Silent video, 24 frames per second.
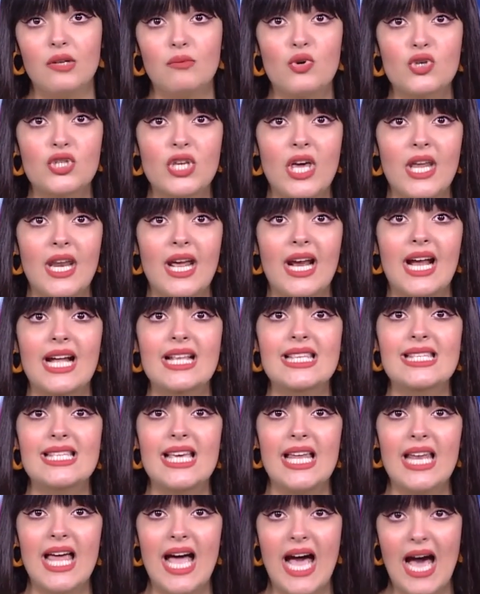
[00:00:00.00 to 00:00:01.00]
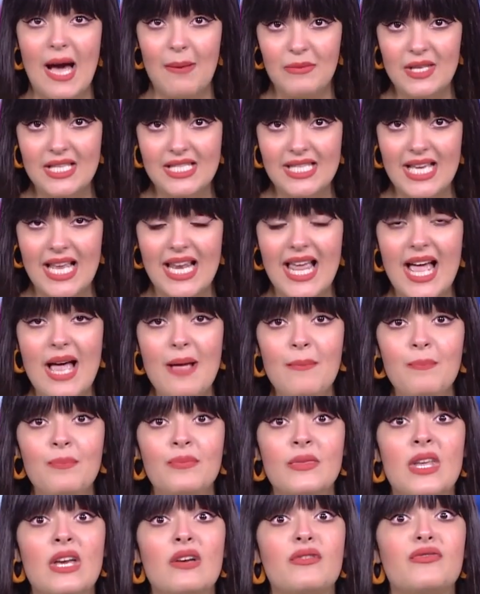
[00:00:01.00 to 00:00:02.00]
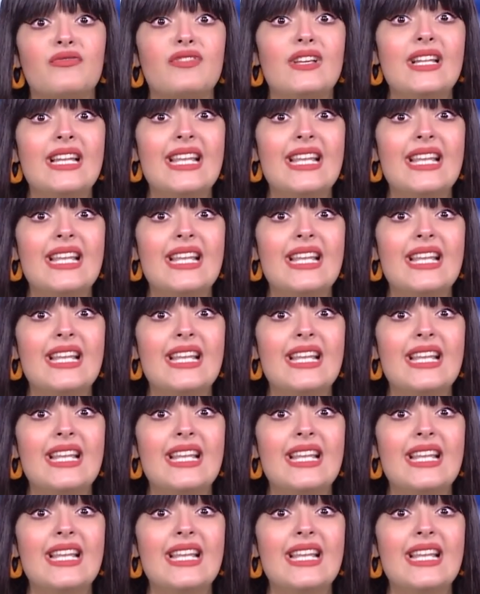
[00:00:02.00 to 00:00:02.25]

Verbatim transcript: مشاركة صلاح عبد السلام في